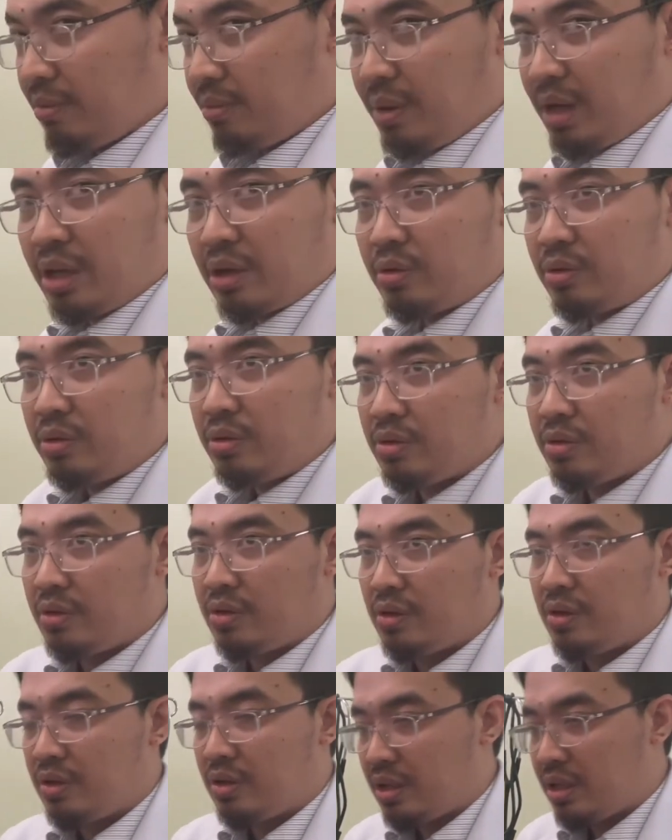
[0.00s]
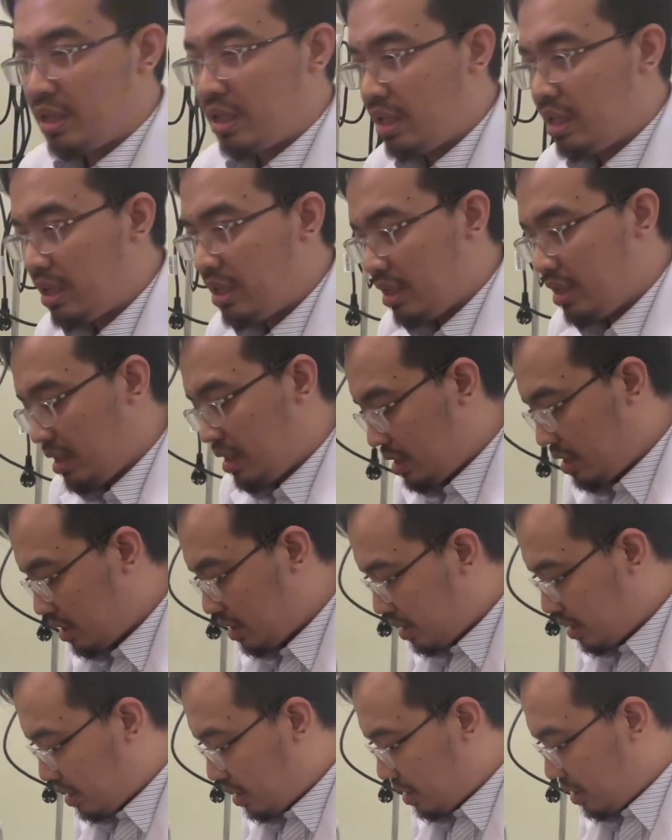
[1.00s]
baru di
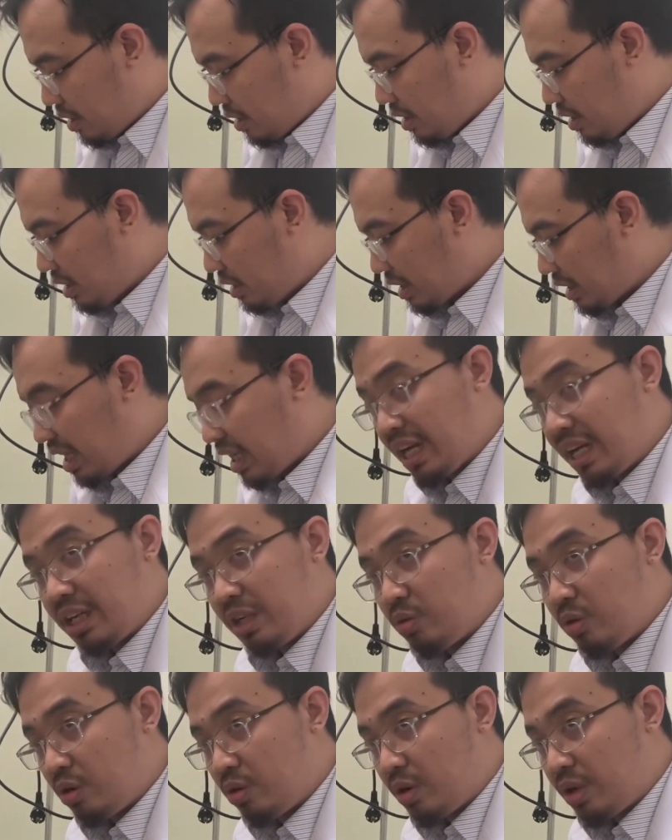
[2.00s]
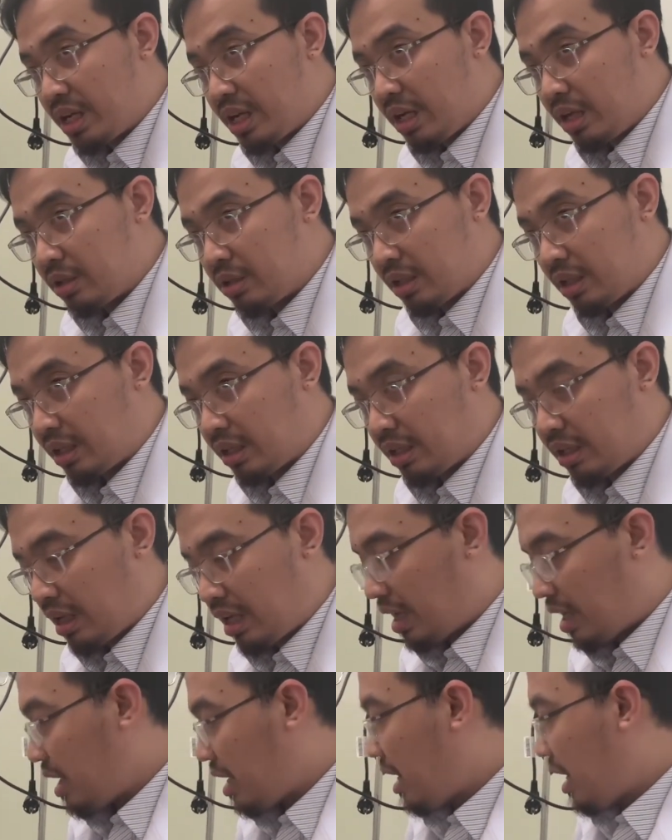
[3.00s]
ditekan lagi dua-duanya
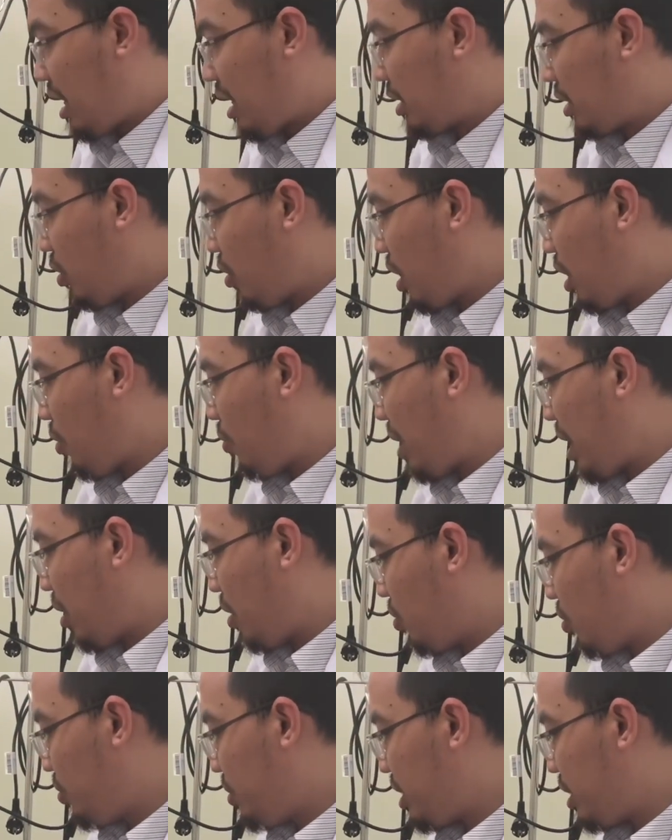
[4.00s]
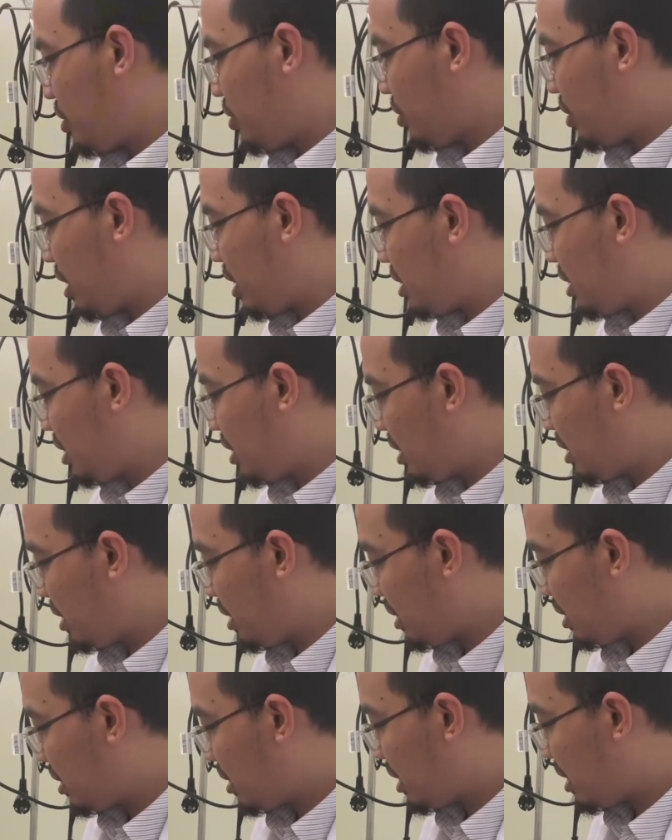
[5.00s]
atau kalau mau bisa juga di sini
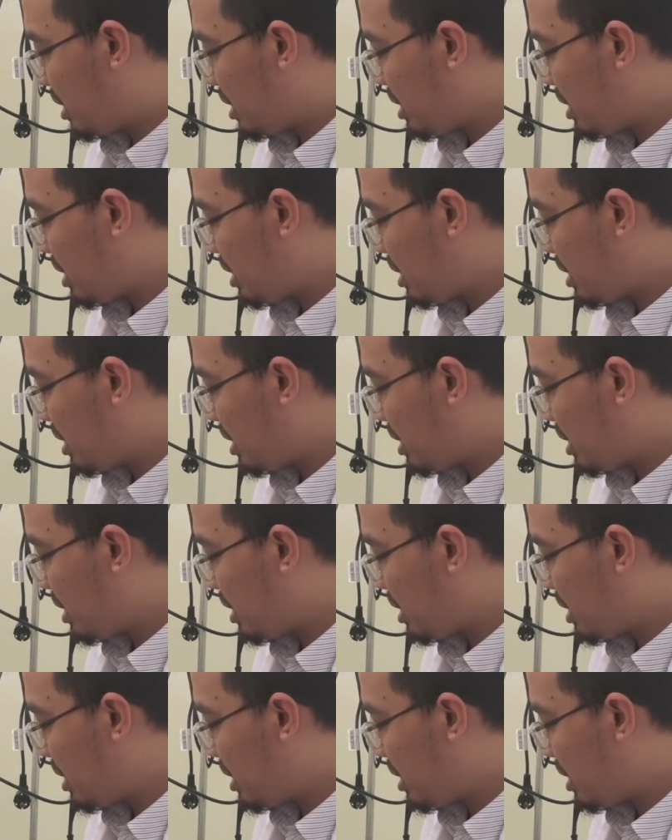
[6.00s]
jadi